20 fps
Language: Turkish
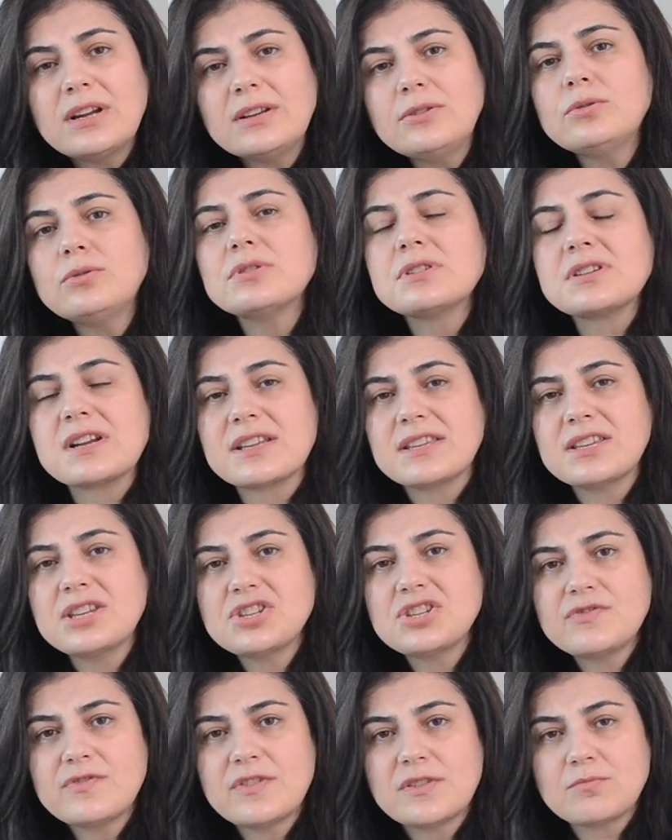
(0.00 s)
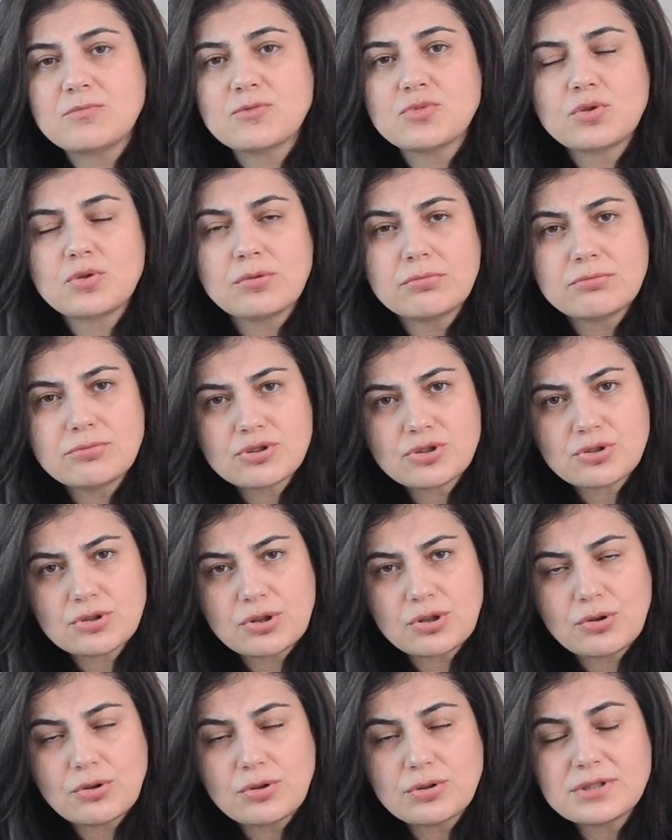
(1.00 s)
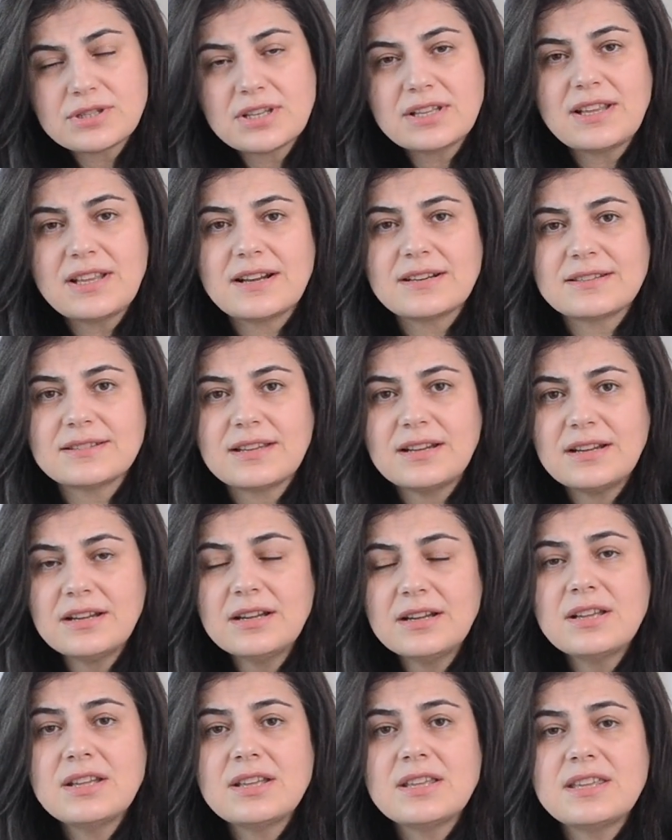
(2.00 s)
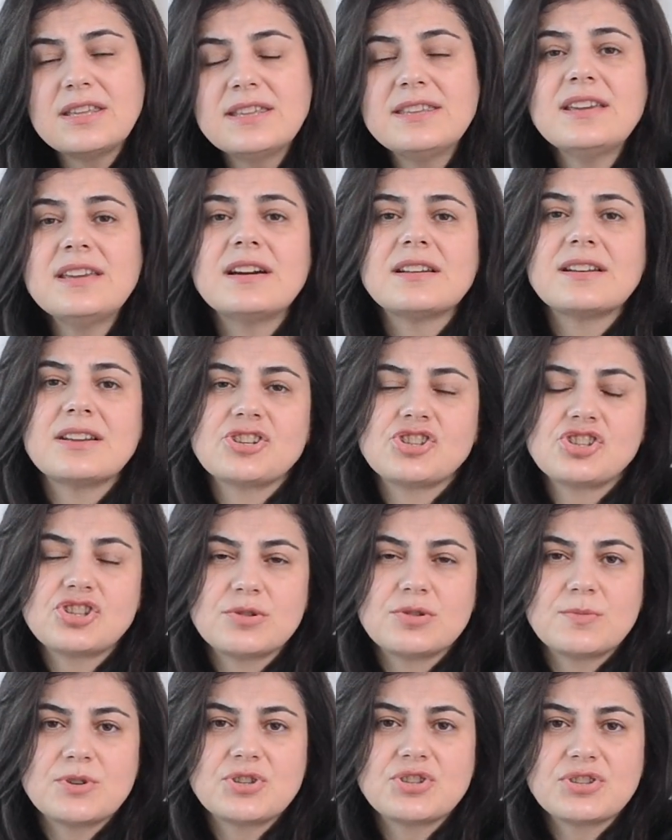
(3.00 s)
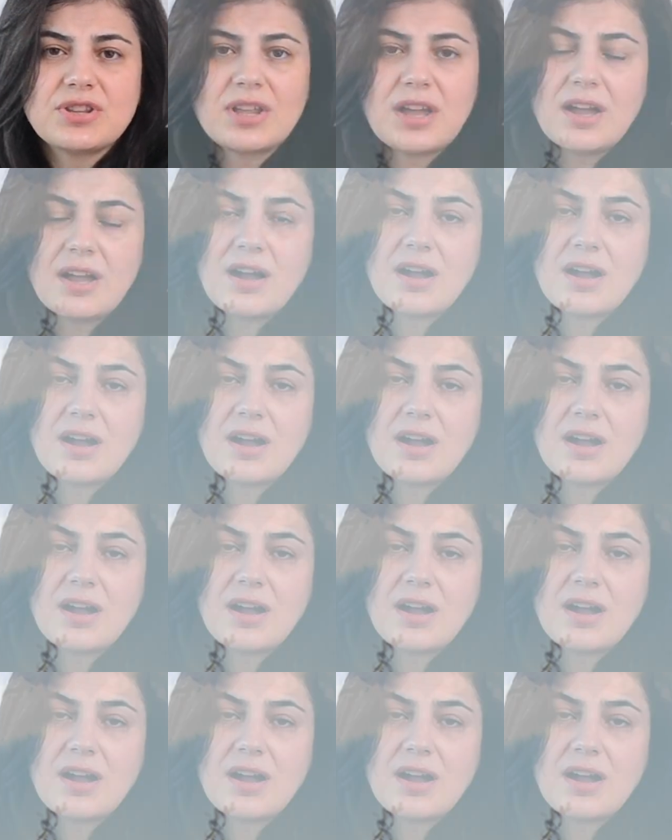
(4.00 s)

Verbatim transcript: dolaylı olarak keşfetmiş olmuş olsalar da iki araştırmacı